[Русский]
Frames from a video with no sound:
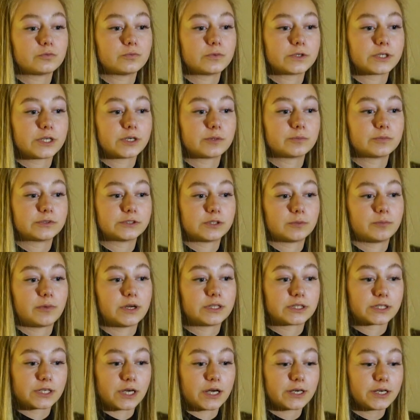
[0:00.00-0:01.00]
У меня была
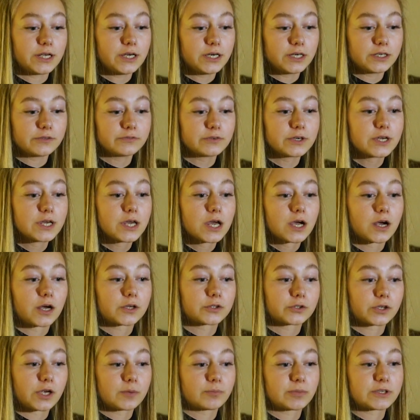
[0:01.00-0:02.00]
банка орехов,
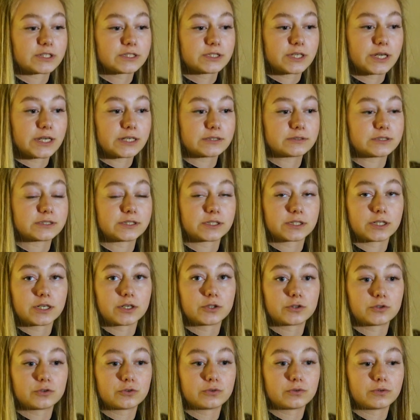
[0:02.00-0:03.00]
которая поставила
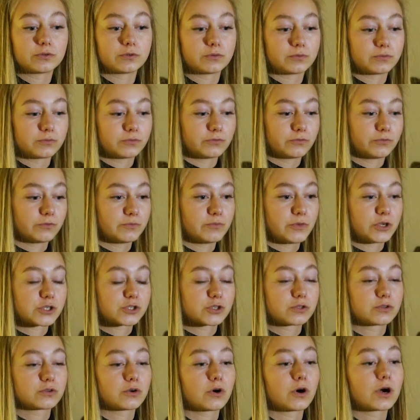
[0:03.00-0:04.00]
закрытую
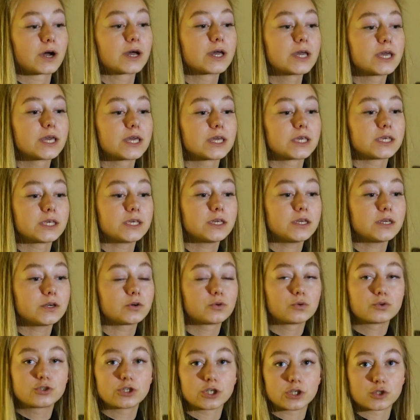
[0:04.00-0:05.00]
между ног, и
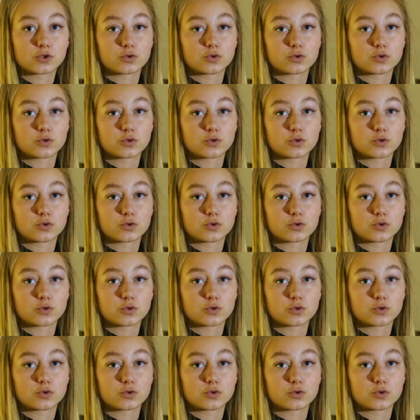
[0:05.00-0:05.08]
куча